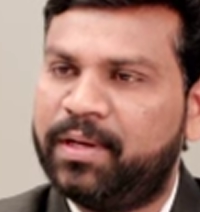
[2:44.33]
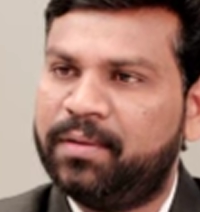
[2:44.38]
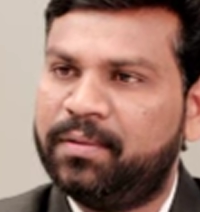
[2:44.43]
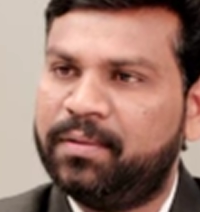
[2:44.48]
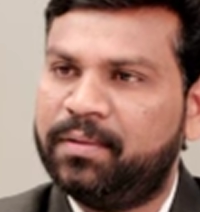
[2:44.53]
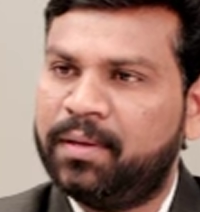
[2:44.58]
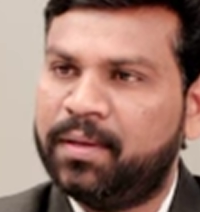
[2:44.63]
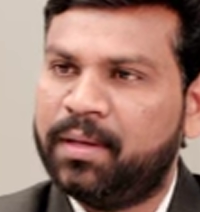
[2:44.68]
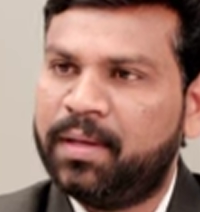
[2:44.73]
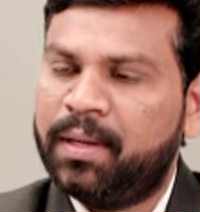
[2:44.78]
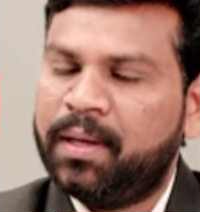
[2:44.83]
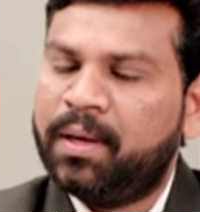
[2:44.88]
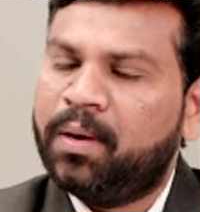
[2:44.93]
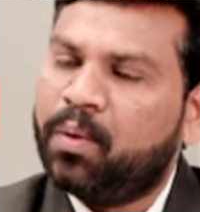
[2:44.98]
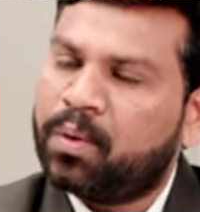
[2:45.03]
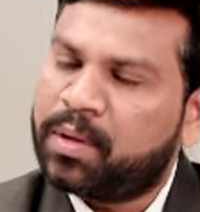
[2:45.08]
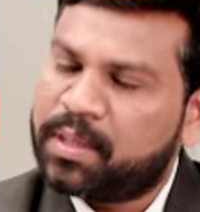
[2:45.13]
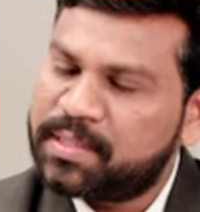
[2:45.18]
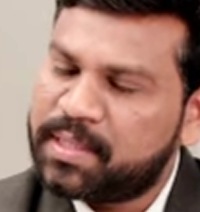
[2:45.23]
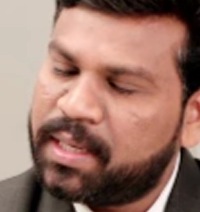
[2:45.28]
వాళ్ళు
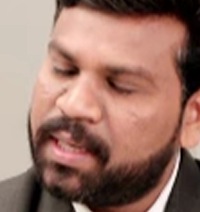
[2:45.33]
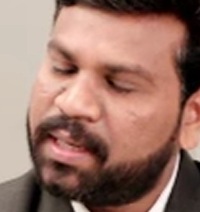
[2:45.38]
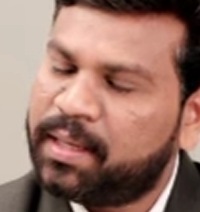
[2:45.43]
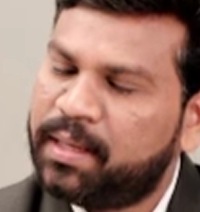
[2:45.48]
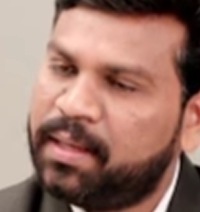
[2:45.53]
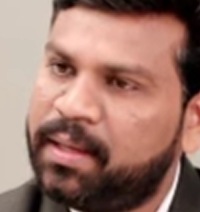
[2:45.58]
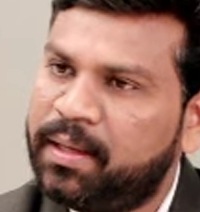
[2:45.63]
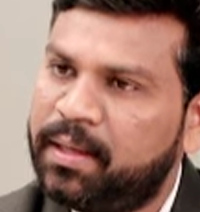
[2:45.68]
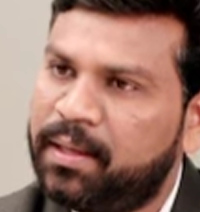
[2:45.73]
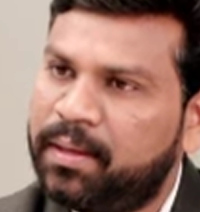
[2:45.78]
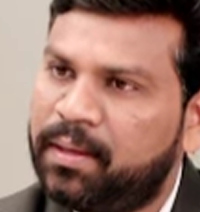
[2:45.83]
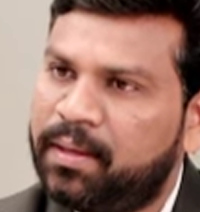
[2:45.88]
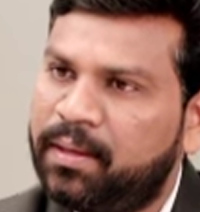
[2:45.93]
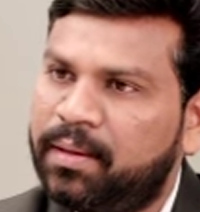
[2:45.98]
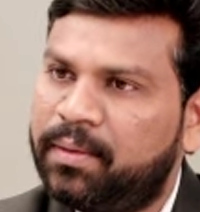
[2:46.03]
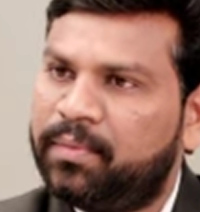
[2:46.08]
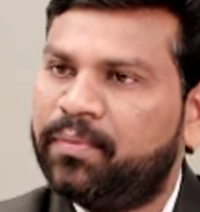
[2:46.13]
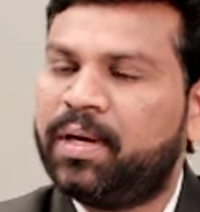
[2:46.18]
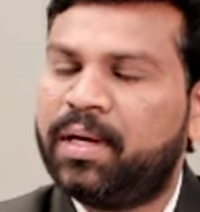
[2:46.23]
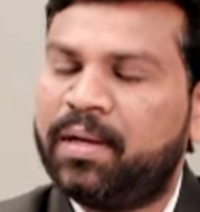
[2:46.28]
ఒక్కసారి
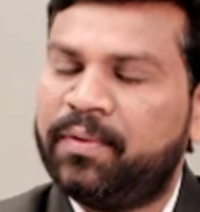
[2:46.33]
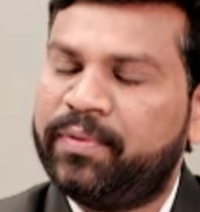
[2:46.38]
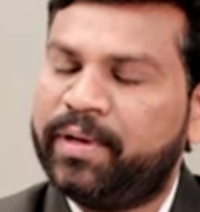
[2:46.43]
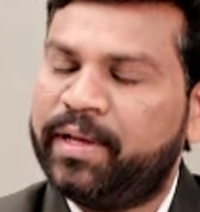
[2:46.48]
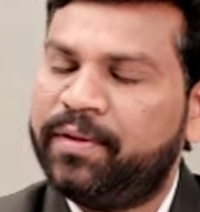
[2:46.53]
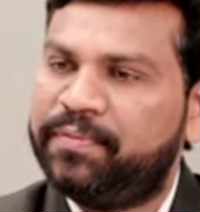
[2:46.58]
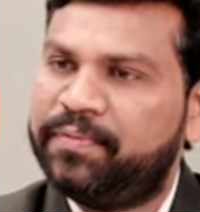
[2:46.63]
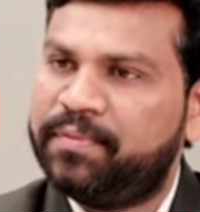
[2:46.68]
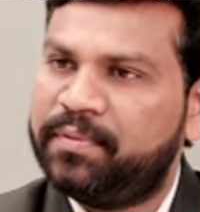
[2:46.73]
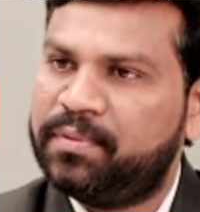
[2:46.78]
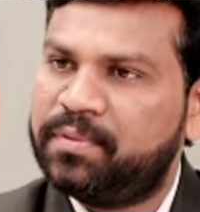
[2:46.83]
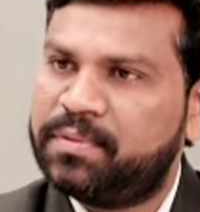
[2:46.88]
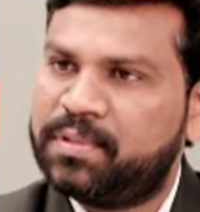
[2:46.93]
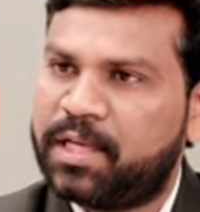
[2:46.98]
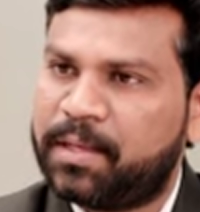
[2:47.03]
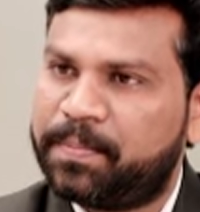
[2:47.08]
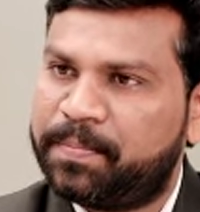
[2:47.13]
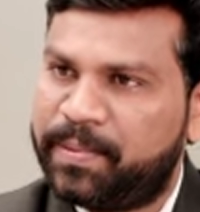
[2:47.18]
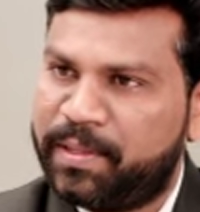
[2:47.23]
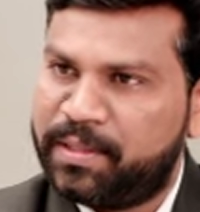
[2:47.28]
వాళ్ళ వైఫ్
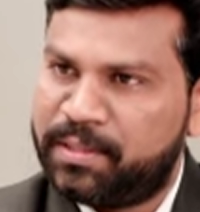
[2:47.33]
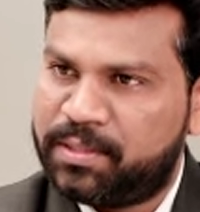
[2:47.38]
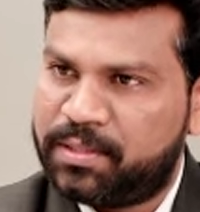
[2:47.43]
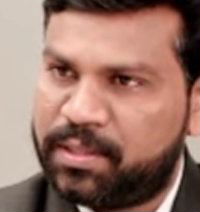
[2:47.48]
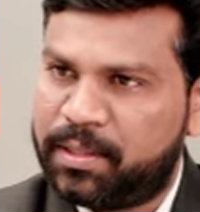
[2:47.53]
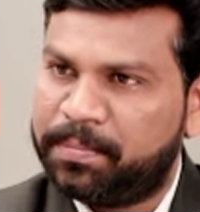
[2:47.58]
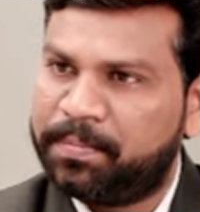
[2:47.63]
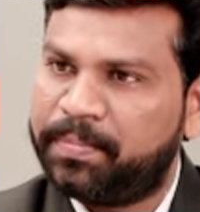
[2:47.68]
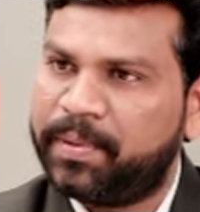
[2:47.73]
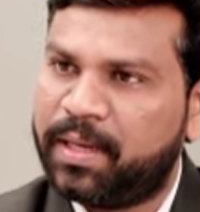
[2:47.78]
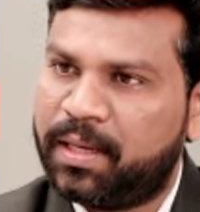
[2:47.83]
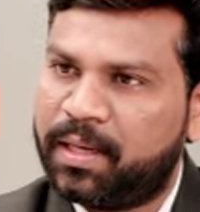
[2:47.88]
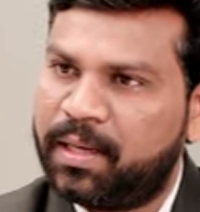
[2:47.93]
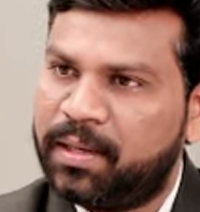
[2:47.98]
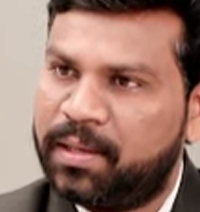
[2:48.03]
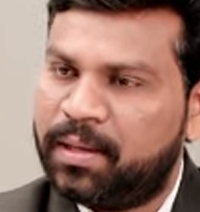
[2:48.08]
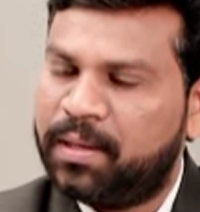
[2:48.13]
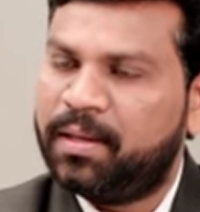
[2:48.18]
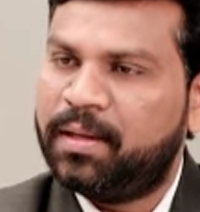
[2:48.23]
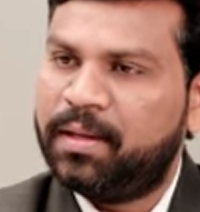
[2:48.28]
సర్పంచ్ తప్ప
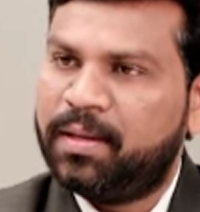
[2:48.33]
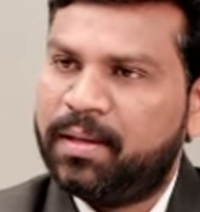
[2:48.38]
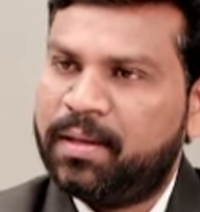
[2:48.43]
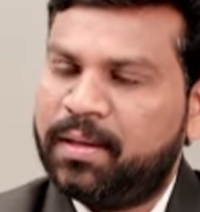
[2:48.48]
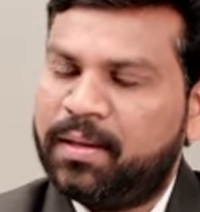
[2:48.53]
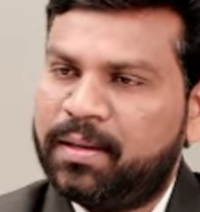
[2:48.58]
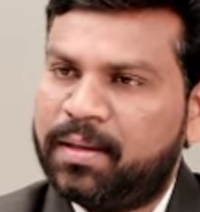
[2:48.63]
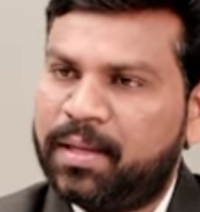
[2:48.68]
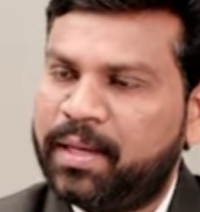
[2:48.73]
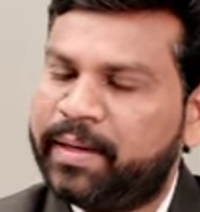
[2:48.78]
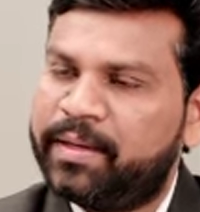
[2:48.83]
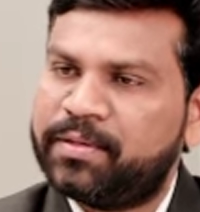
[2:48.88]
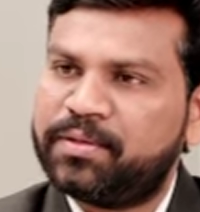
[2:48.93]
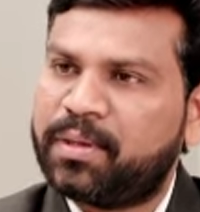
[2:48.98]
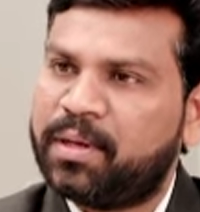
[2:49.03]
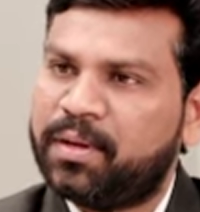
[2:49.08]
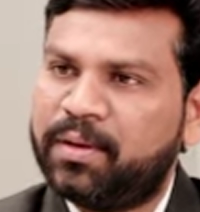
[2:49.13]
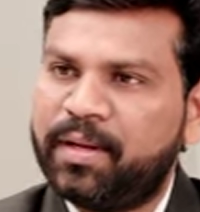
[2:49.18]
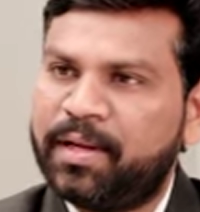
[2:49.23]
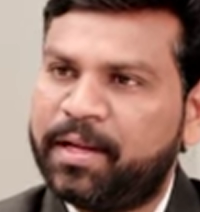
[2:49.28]

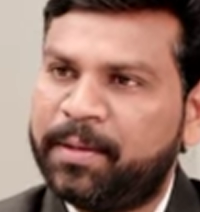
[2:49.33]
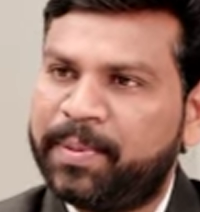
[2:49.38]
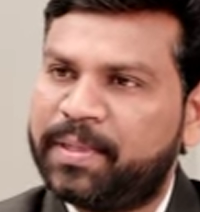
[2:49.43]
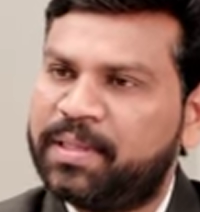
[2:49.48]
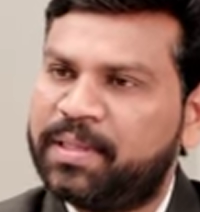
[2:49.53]
నాగేశ్వరరావు గారికి